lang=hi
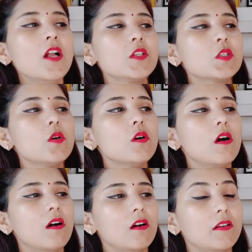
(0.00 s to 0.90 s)

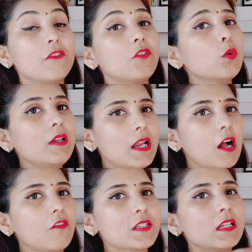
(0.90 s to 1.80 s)
सो इफ़ यू
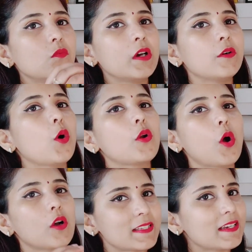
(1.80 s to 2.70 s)
लव सिल्वर और
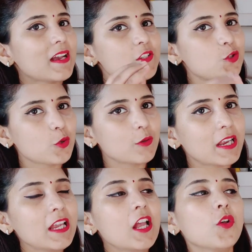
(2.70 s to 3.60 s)
ऑक्सीडाइज
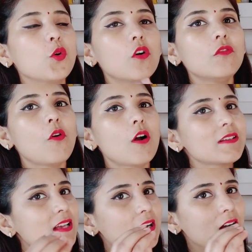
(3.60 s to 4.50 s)
ज्वेलरी गो फॉर